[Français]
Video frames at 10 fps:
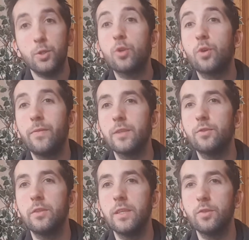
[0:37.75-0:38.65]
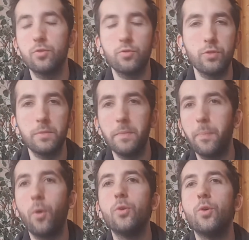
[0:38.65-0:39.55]
Donc, on va donner tout de suite mes
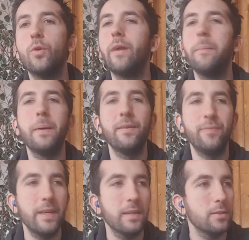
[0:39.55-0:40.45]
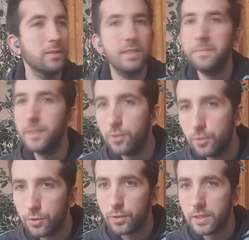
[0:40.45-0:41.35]
pronos. On va pas faire 10 euh,
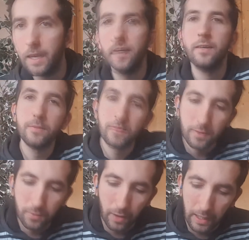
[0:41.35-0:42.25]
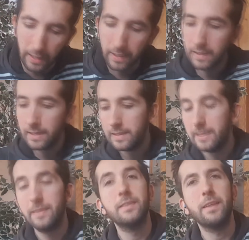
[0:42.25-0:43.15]
minutes sur ça. Donc, voilà.
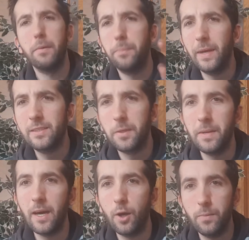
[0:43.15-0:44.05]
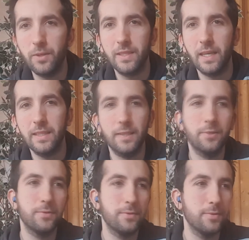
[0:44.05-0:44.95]
Ça va pas être comme la remontada
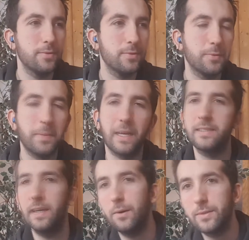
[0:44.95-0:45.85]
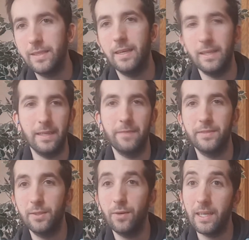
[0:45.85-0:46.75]
du, du Barça où la
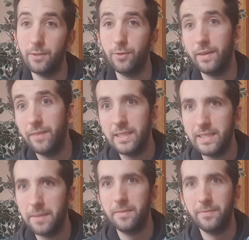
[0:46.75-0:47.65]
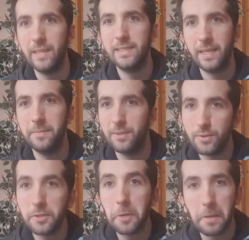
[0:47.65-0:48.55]
vidéo elle a duré 25, 25
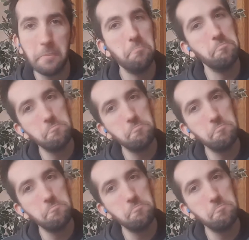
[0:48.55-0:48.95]
minutes quand même.